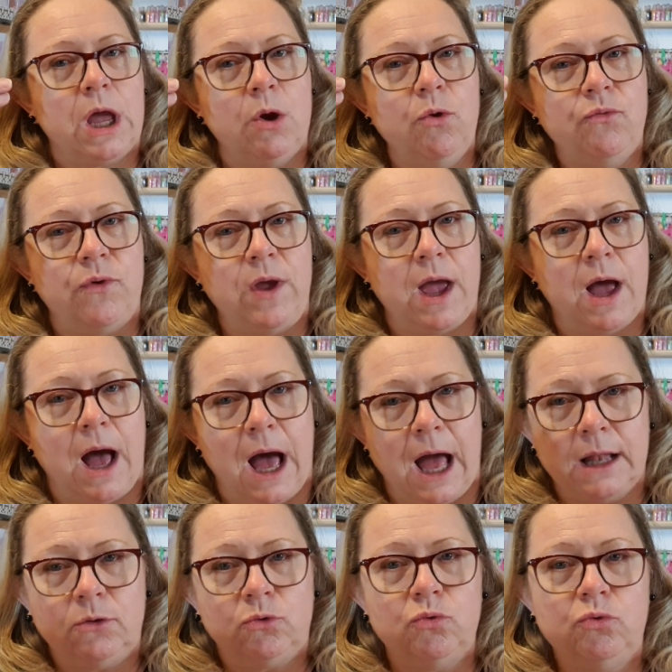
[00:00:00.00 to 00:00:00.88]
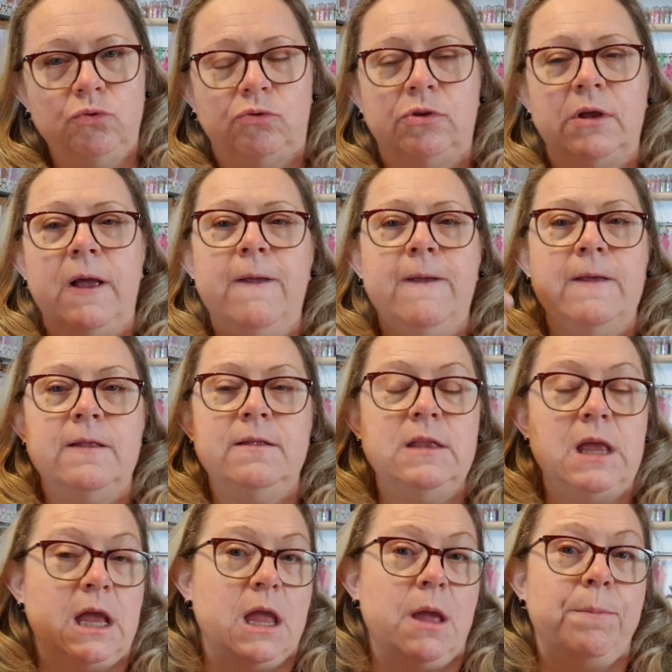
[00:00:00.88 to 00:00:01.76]
est ouvert à tous.
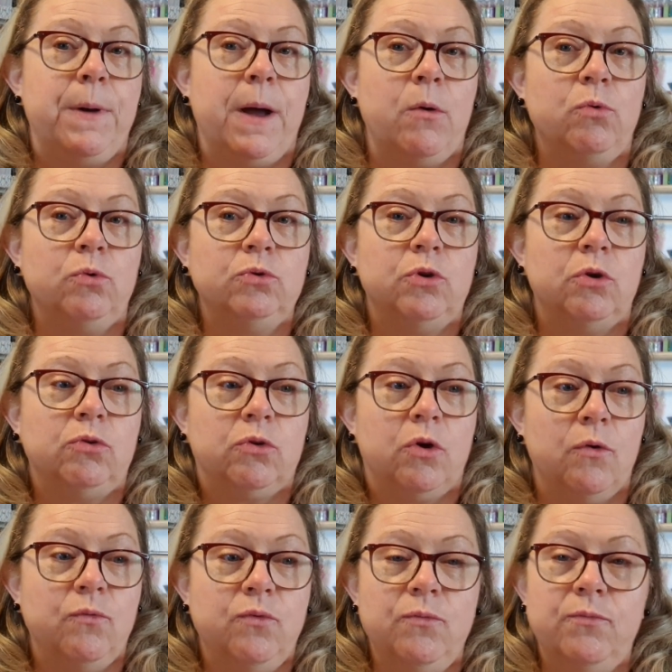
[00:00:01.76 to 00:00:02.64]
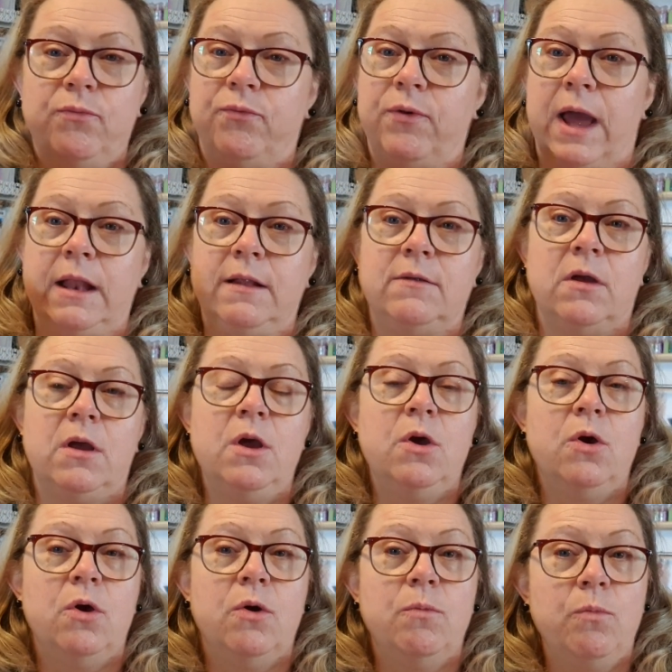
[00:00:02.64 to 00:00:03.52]
N'ayez pas honte de ce que vous me faites.
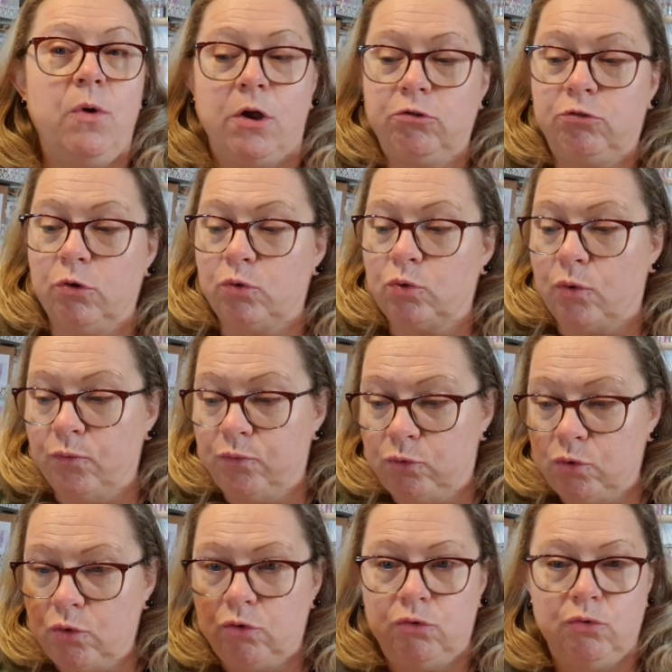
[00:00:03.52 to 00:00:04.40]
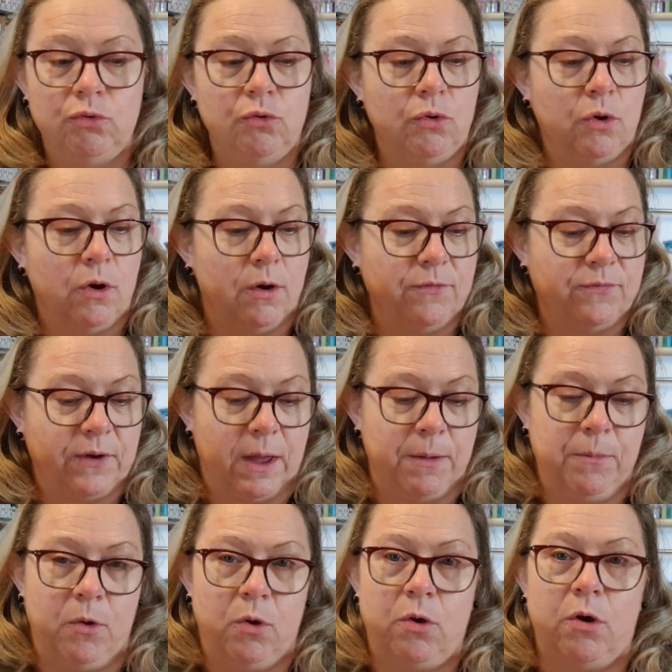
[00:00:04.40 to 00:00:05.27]
Moi, je trouve toujours
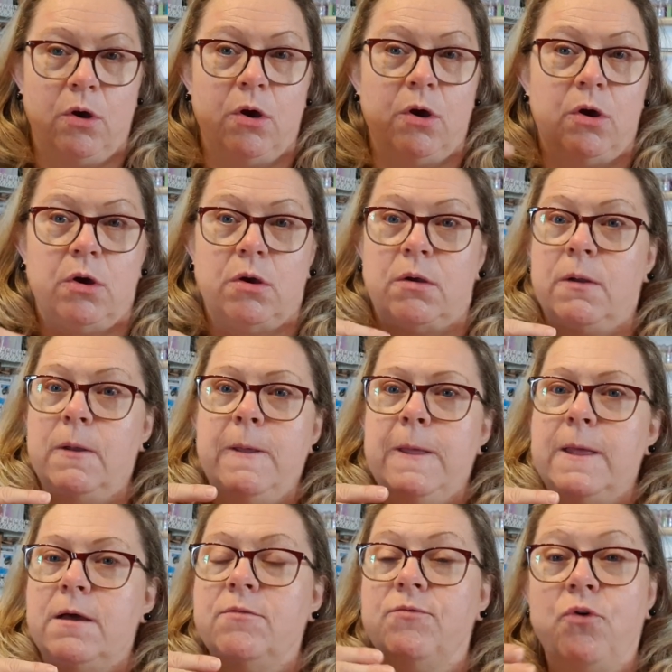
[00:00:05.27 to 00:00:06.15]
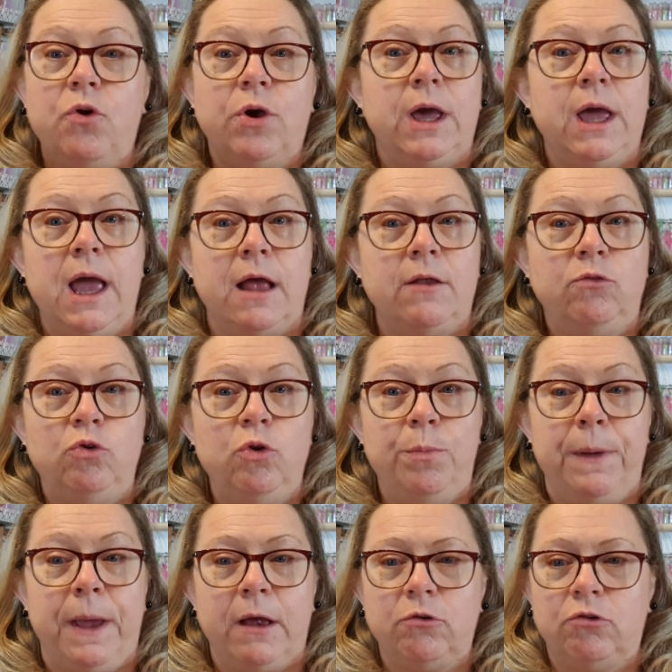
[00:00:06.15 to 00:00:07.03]
vraiment euh, vos créas
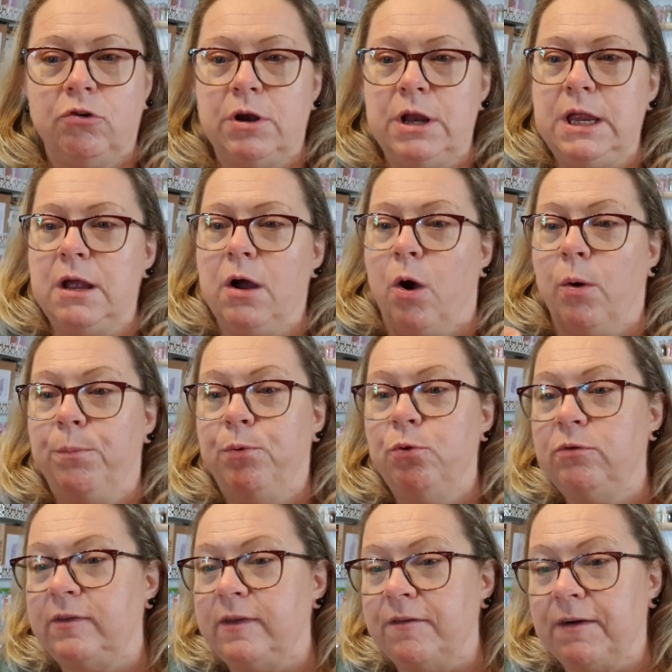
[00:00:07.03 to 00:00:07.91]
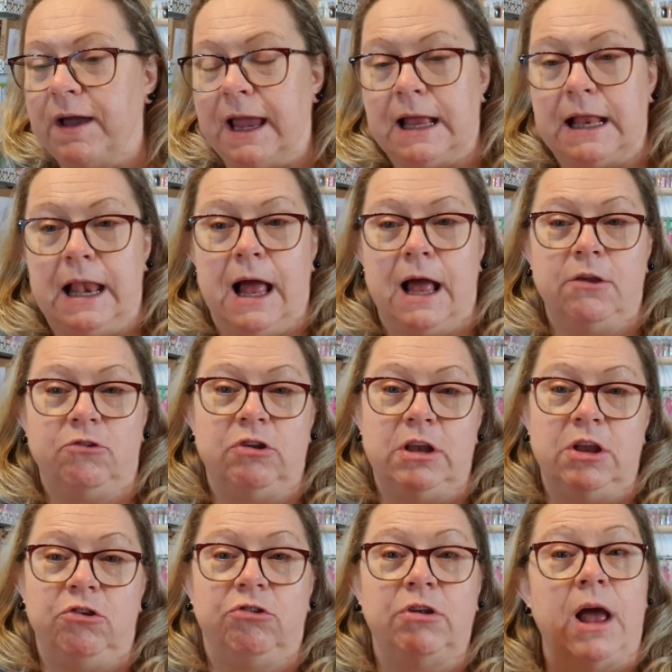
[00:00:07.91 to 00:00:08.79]
super jolies. En plus, c'est vrai que là,
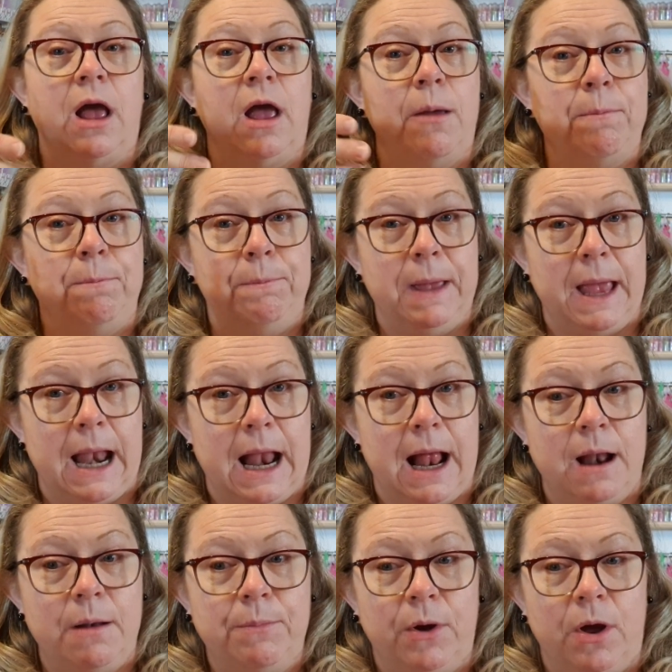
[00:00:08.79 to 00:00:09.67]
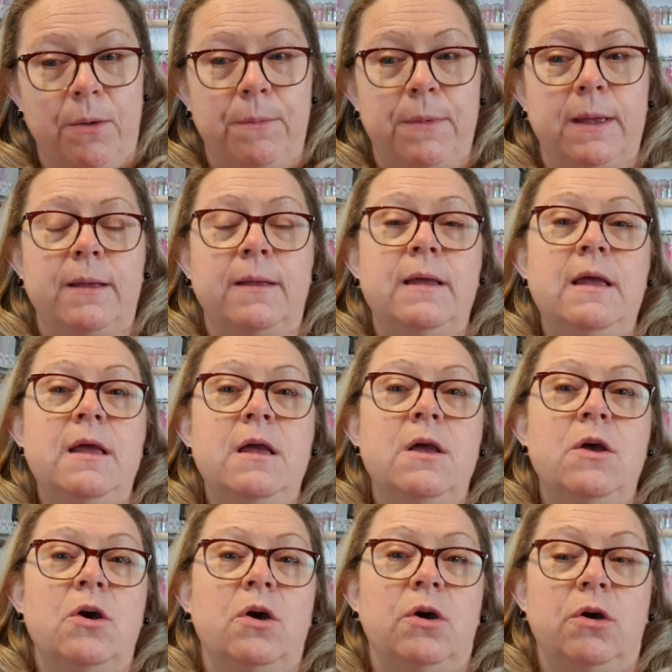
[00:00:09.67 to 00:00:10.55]
j'ai déjà un bel album. Hein.
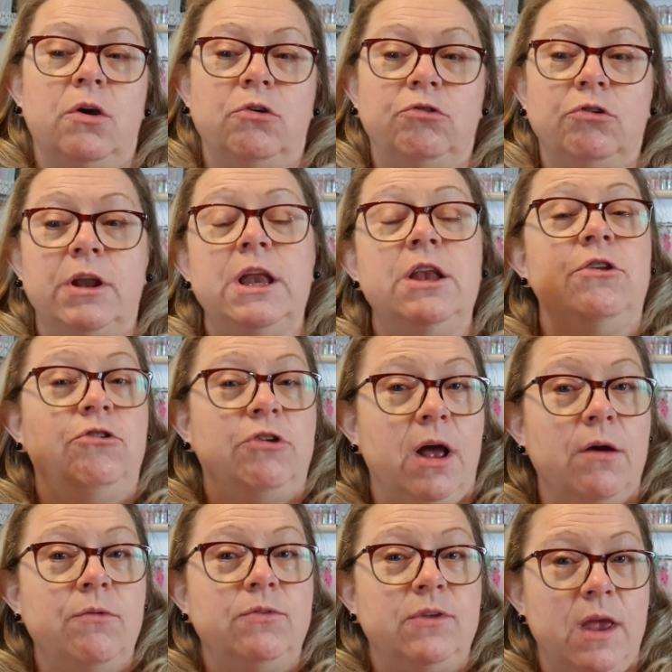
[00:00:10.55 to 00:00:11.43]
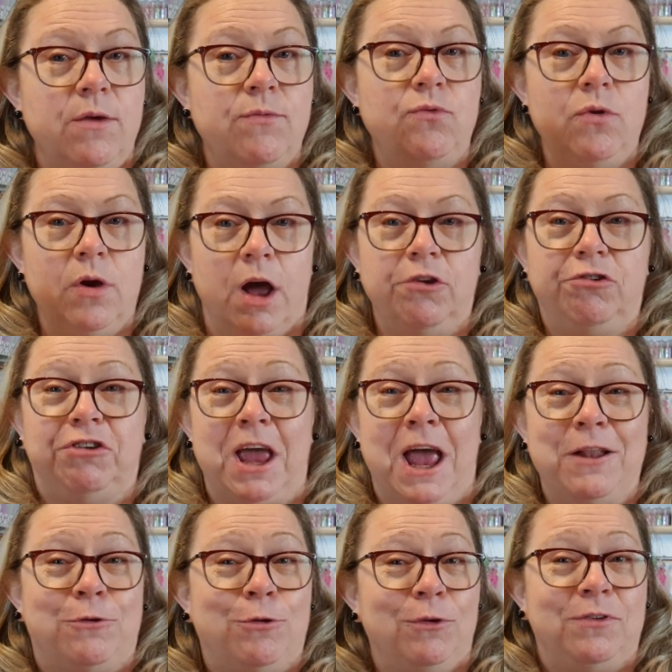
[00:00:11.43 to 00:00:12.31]
Euh, j'en ai déjà, vous avez vu, racheté
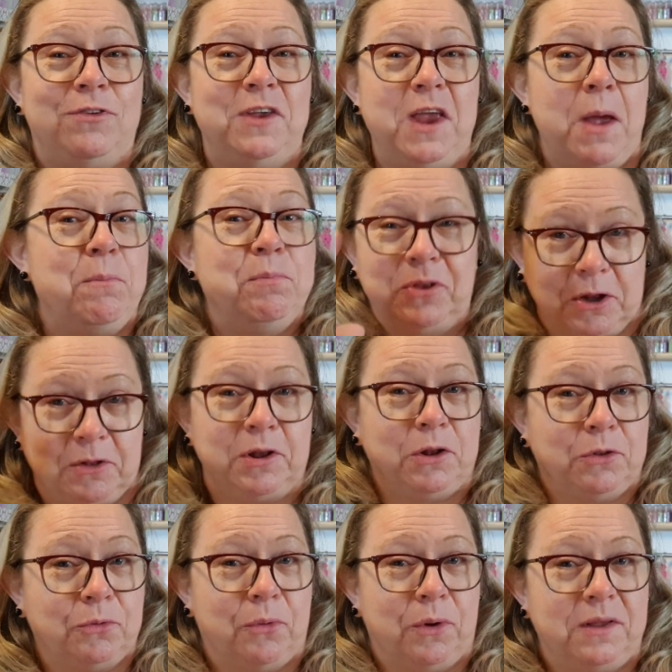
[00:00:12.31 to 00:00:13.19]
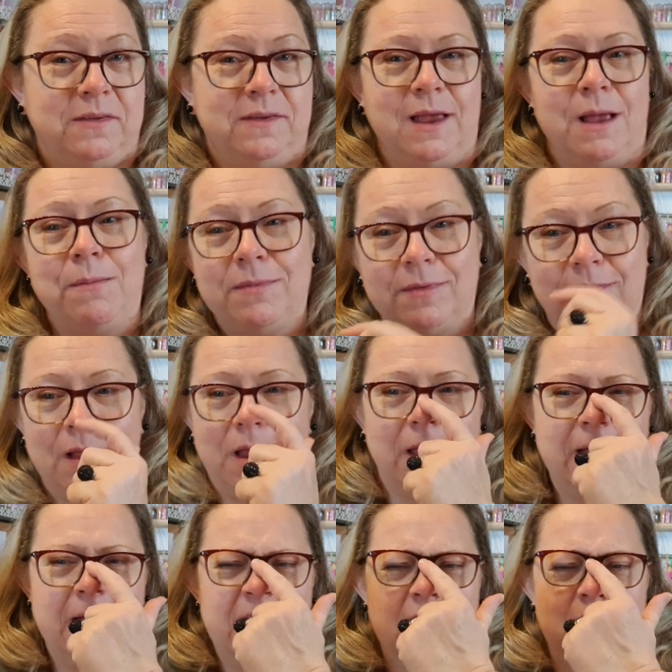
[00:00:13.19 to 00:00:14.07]
un deuxième, peut-être un troisième.
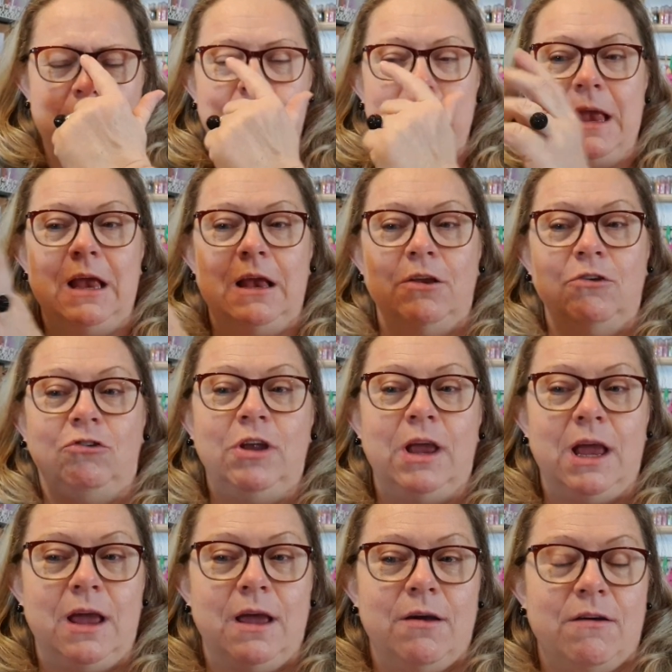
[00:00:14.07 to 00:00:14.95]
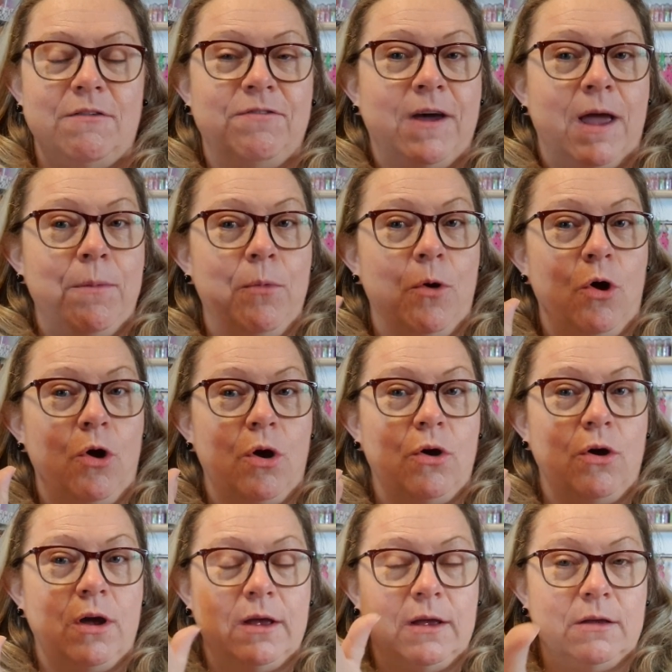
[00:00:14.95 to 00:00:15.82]
C'est, mais j'ai euh,
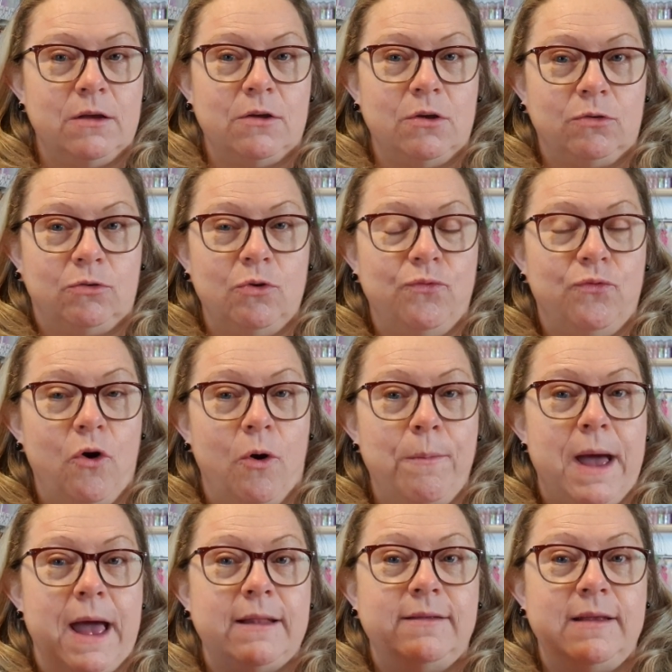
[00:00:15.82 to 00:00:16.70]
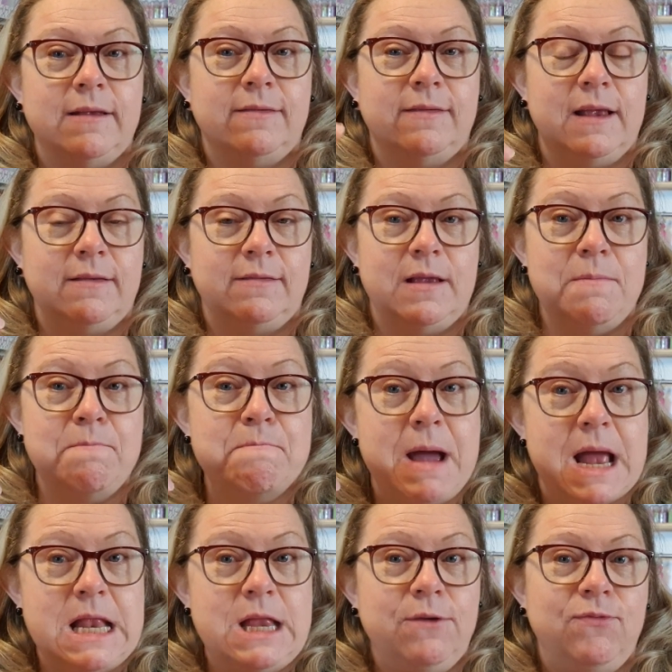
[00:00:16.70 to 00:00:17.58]
vraiment ce format ATC, c'est
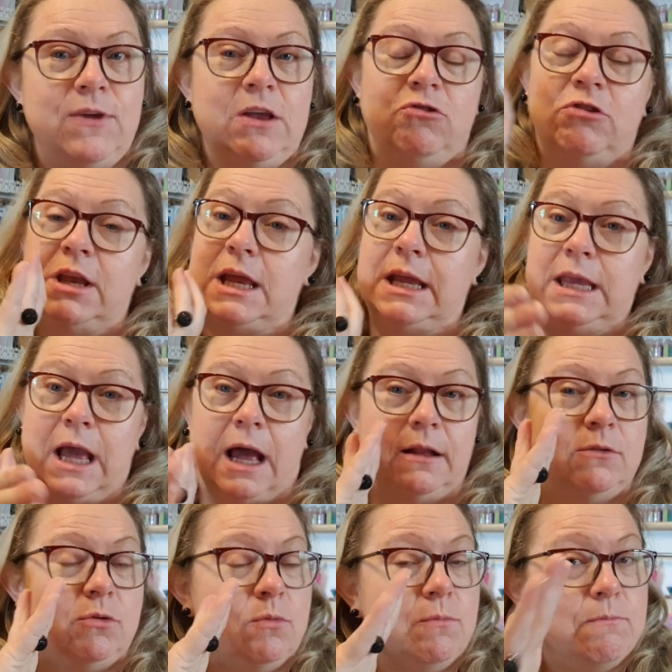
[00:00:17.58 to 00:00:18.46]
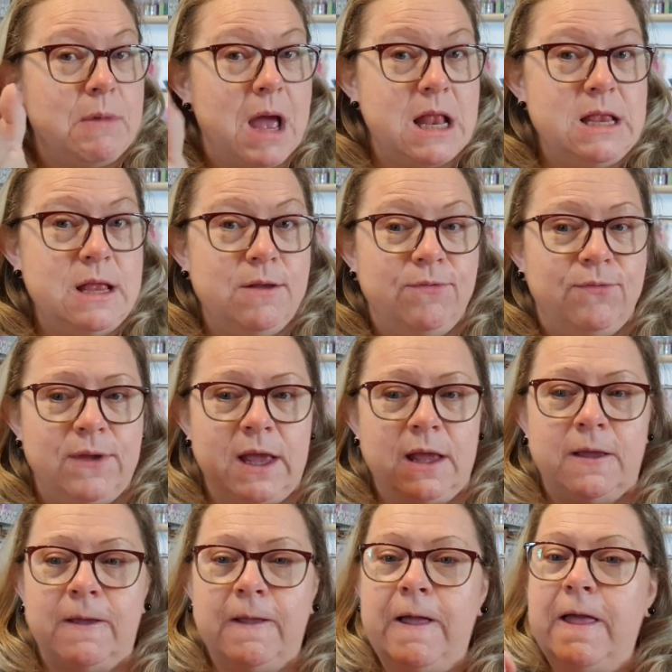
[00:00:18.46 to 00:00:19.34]
magnifique. J'ai des cartes
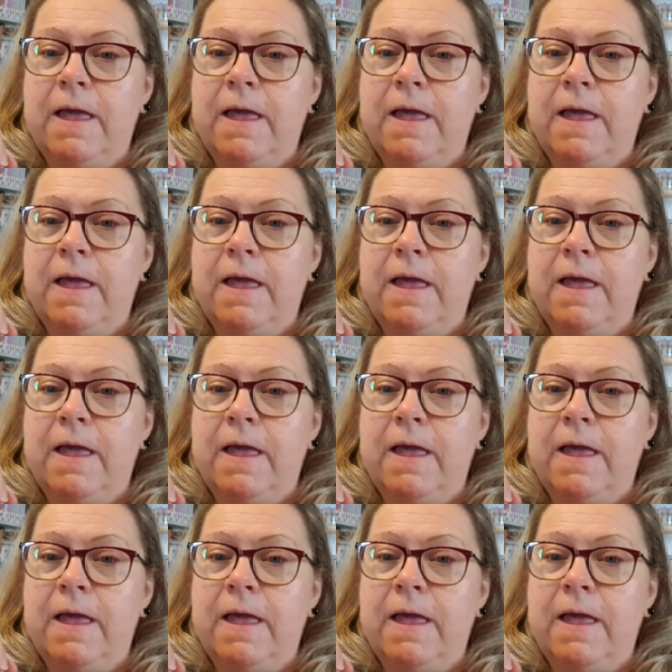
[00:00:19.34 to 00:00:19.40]
magnifiques.